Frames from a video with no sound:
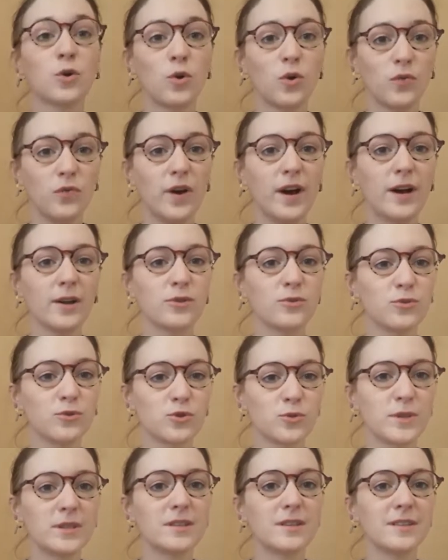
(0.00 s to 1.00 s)
qu'on va tout de
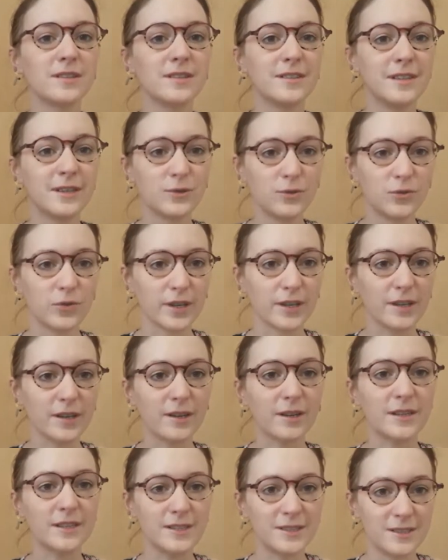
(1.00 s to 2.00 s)
suite
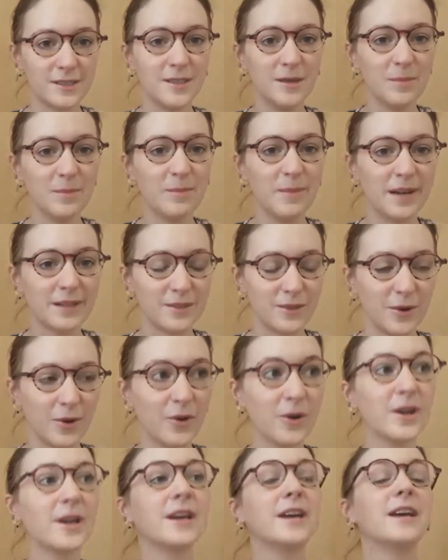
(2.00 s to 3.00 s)
découvrir ici,
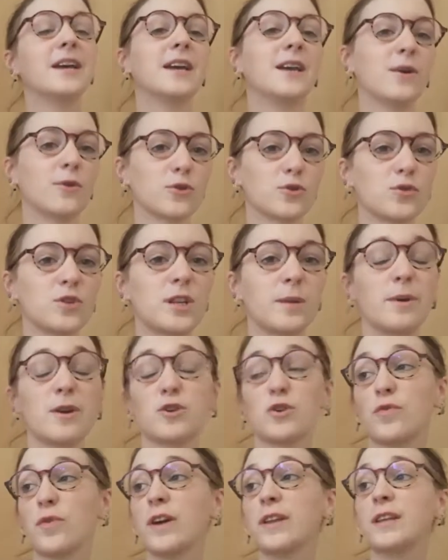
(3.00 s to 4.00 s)
maintenant. Et ensuite, eh bien,
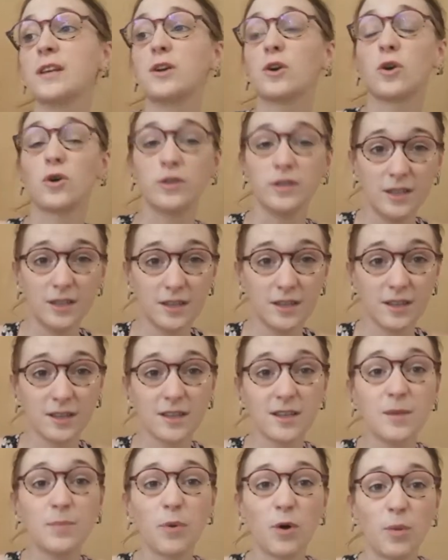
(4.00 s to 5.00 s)
je te ferai des chroniques
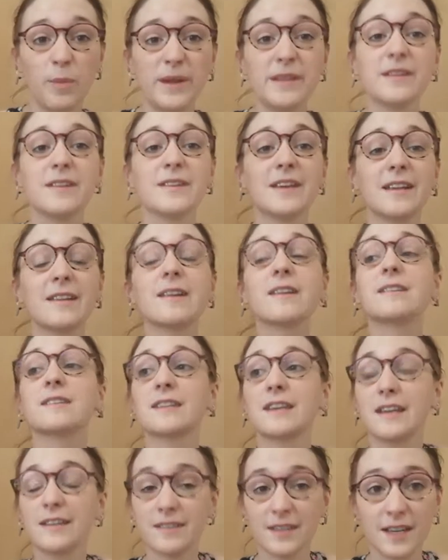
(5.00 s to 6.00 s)
qui promettent d'être
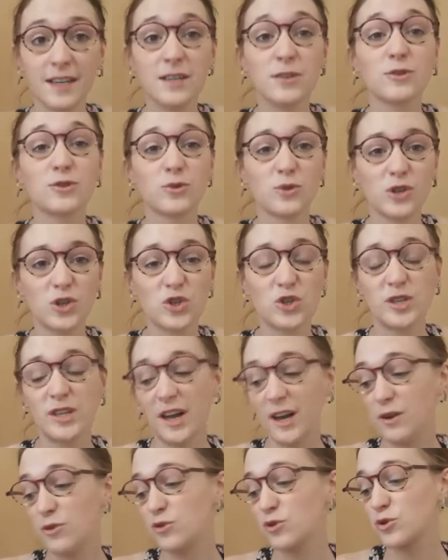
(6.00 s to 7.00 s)
très très
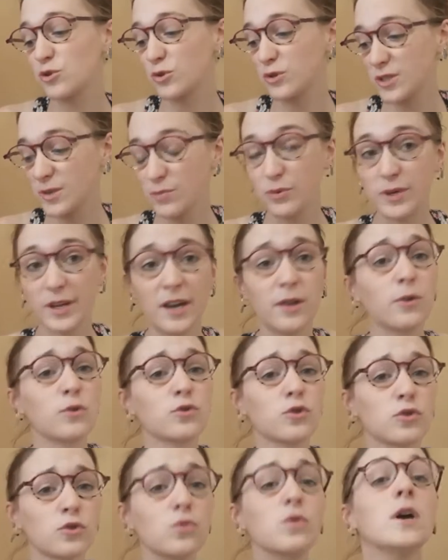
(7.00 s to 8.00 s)
originales sur ce bouquin.
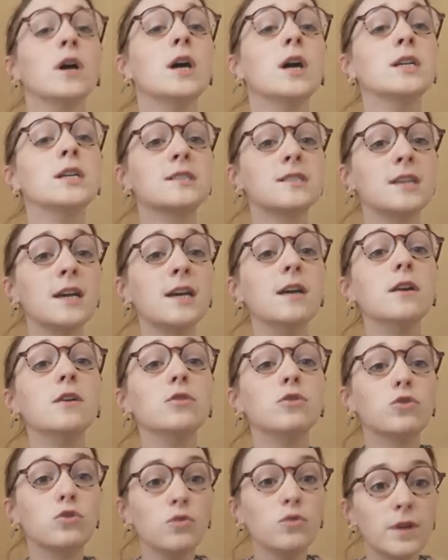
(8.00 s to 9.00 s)
Donc surtout, stay
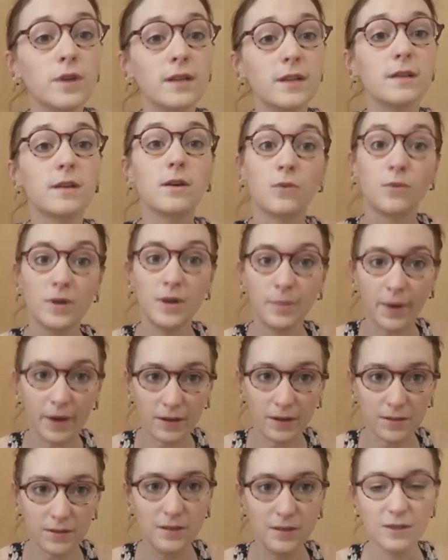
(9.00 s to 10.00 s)
tuned, on est
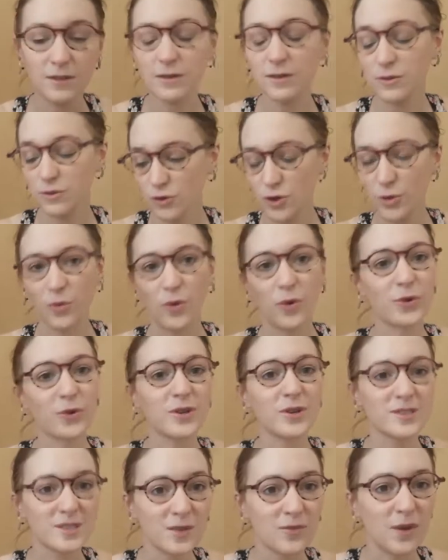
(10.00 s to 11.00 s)
parti. Je te
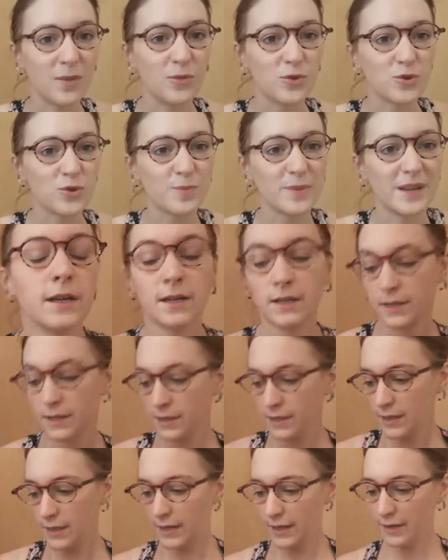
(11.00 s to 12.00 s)
montre cette fameuse pile.
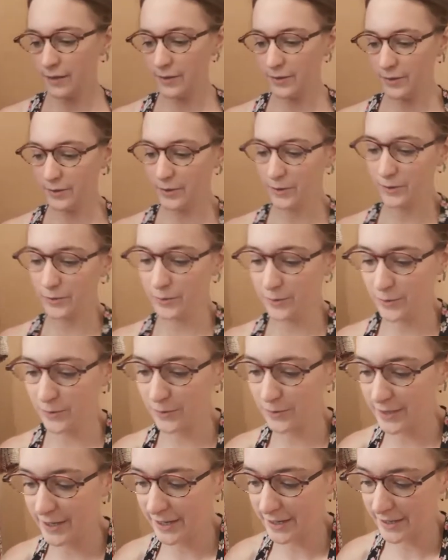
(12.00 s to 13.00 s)
Alors, donc
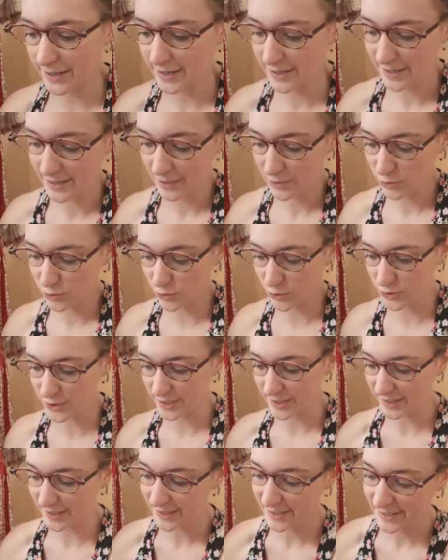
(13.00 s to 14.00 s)
on a tout
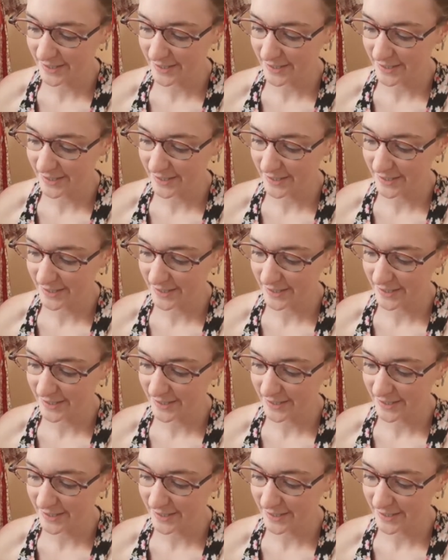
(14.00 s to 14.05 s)
ça.